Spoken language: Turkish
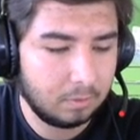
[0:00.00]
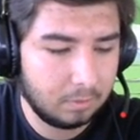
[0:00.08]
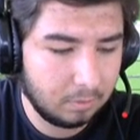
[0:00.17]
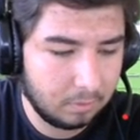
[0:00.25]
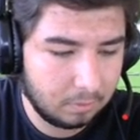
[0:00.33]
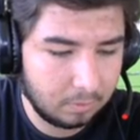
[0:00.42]

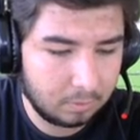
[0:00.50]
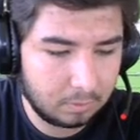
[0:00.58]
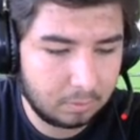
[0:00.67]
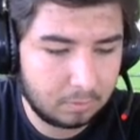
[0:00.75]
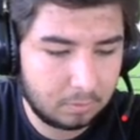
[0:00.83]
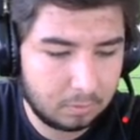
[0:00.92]
Ee,
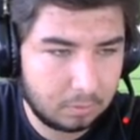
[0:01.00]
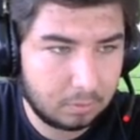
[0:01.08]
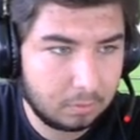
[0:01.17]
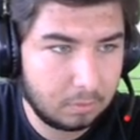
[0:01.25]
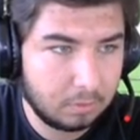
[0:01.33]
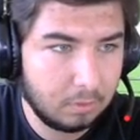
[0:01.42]

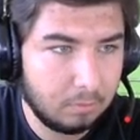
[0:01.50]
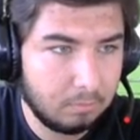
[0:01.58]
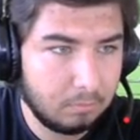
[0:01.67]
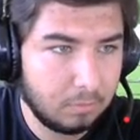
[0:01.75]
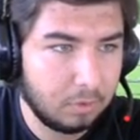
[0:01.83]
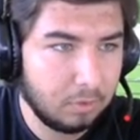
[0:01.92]

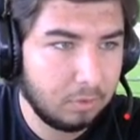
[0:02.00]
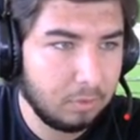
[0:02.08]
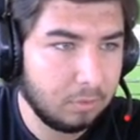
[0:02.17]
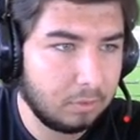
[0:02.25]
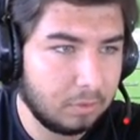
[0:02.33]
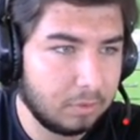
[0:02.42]

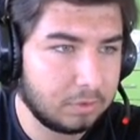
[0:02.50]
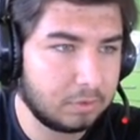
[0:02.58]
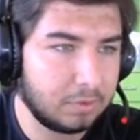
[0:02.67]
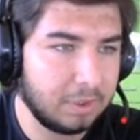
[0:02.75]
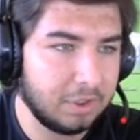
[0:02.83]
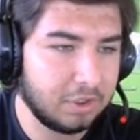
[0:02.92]
common
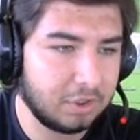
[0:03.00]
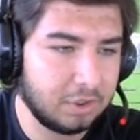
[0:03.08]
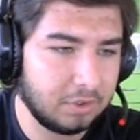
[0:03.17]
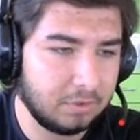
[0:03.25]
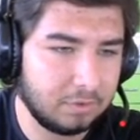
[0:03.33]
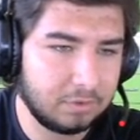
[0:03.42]

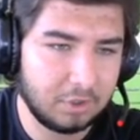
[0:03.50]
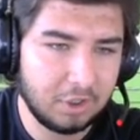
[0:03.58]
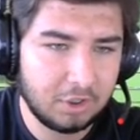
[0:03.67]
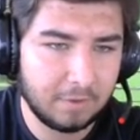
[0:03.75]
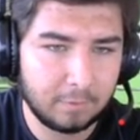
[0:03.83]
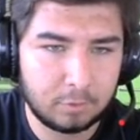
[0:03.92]
Ostrich.
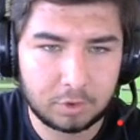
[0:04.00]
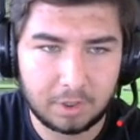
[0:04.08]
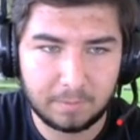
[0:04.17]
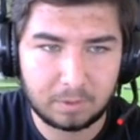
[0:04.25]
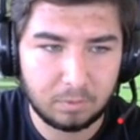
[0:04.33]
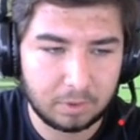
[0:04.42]
Ostrich deve kuş
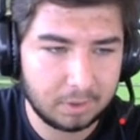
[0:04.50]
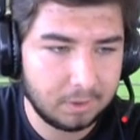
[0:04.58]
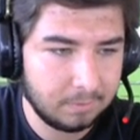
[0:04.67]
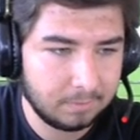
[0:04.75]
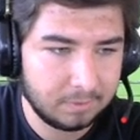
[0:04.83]
demek bu arada.